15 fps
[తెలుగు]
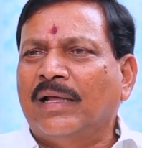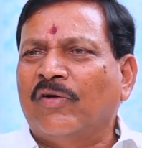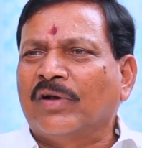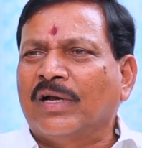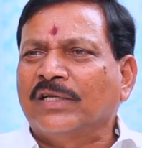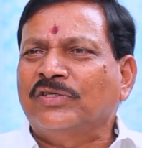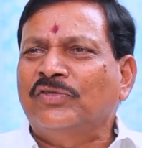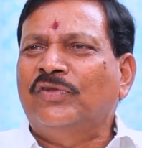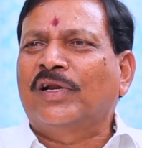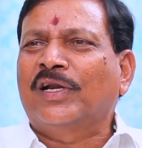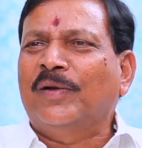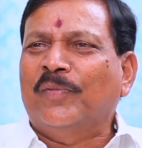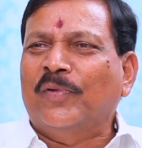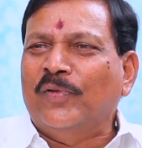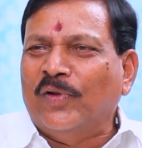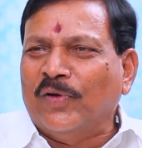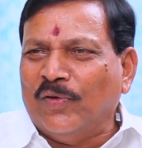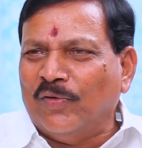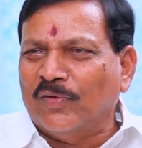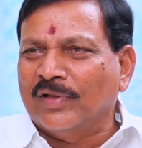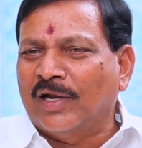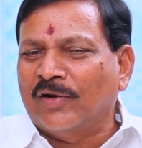అవకాశం దొరికినప్పుడు
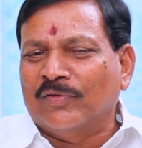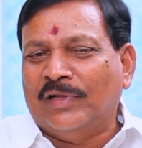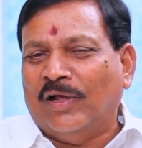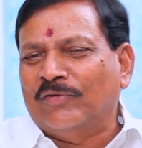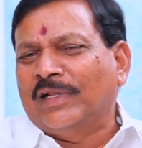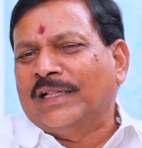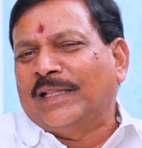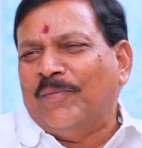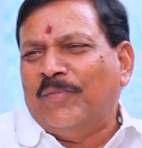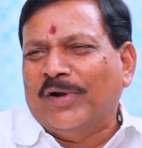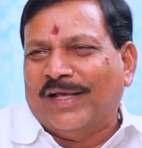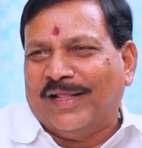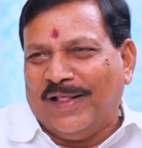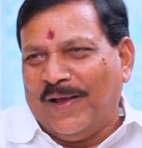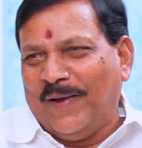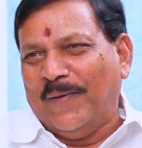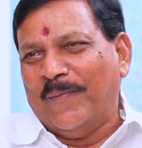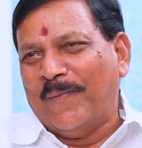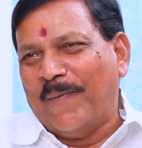వదులుకోకూడదు అనుకుంది అవతల తమ్ముడు కదా